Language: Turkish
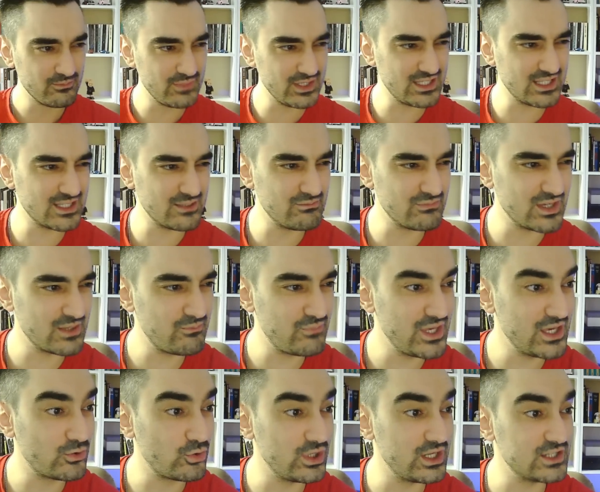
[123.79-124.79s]
Bir dedim bir
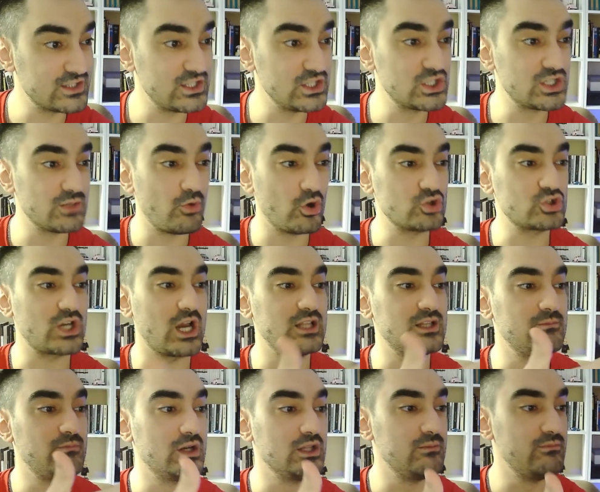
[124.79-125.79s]
P-Queen'in hoş
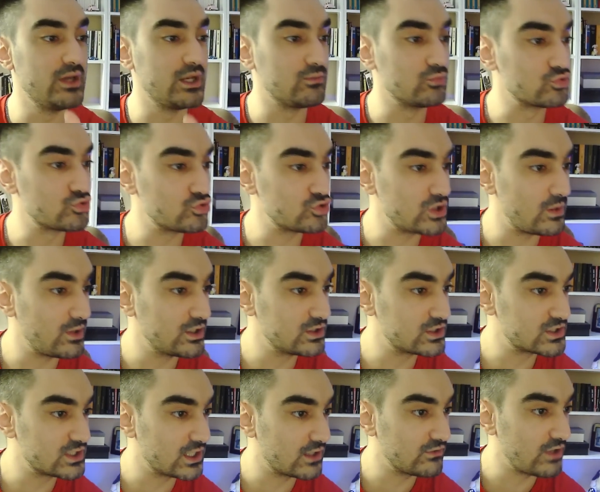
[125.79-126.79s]
geldin balım benim uzun
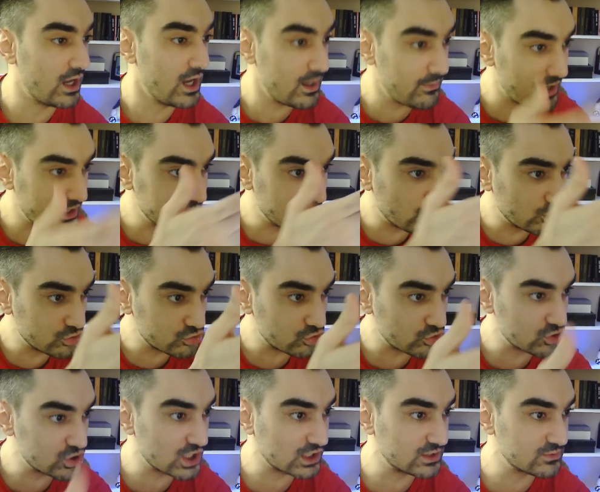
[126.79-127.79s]
zamandır sınavda. Ha ben de onu
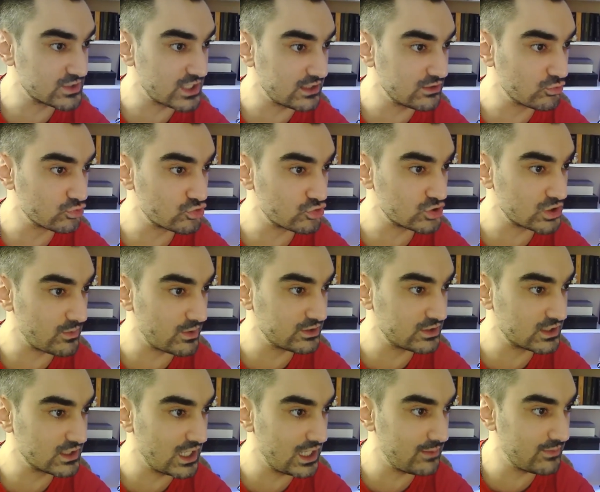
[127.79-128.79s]
soracaktım sen de uzun
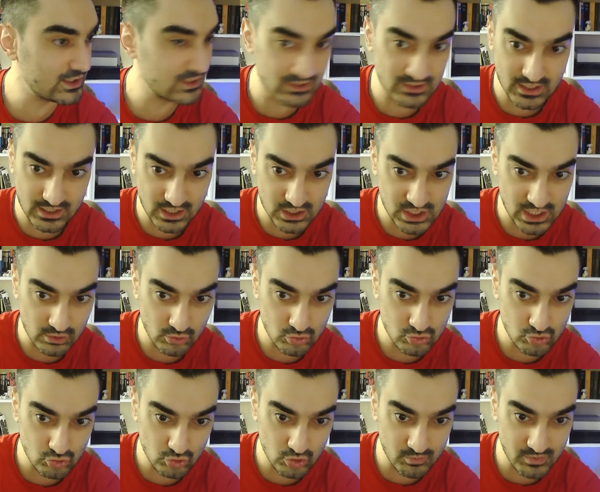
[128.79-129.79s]
zamandır gelemedin diye. Geçen gün
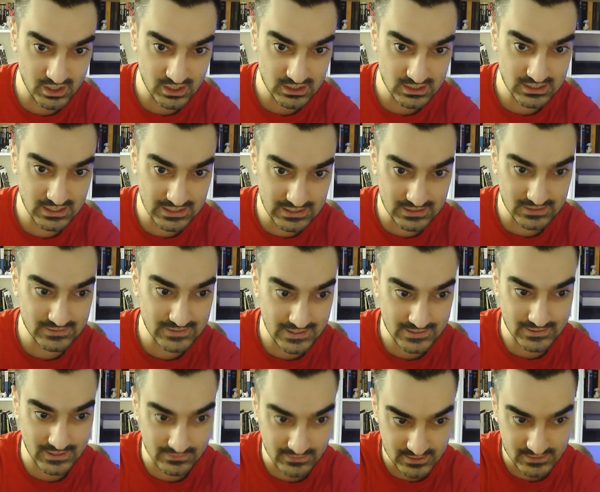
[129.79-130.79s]
çünkü bir yayının
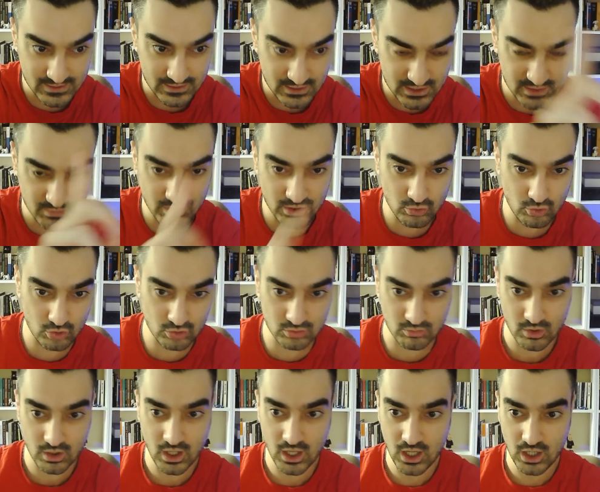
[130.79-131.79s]
tekrarında senin ismini gördüm.
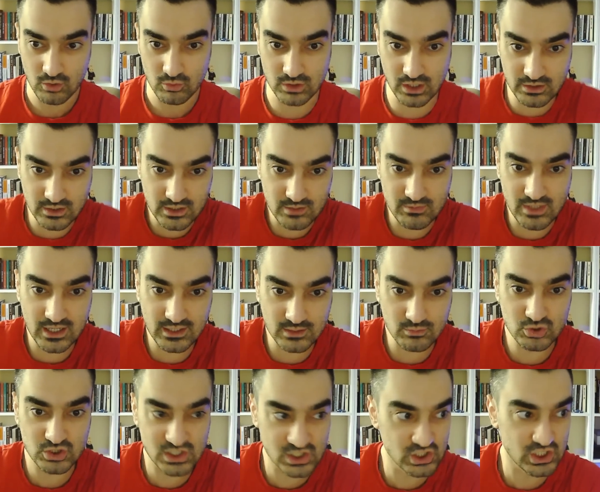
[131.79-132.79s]
Ulan dedim nerede
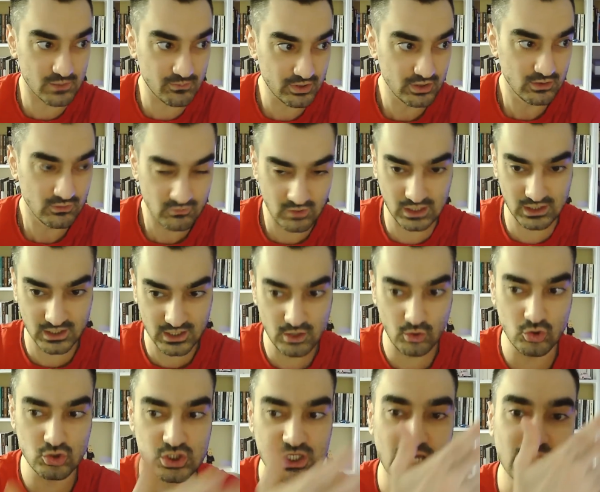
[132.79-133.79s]
bu sincap? Vallahi
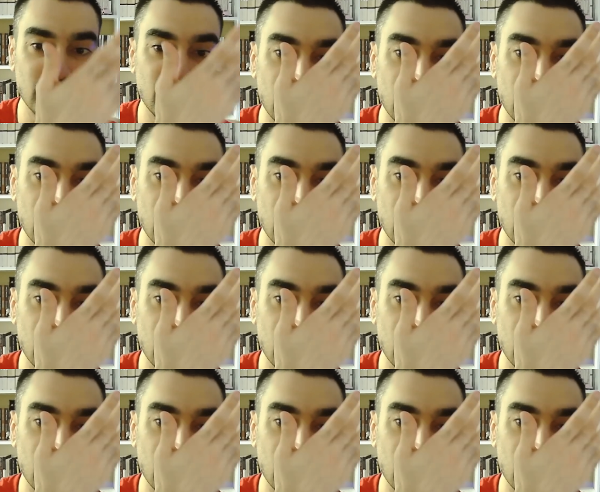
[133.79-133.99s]
hoş geldin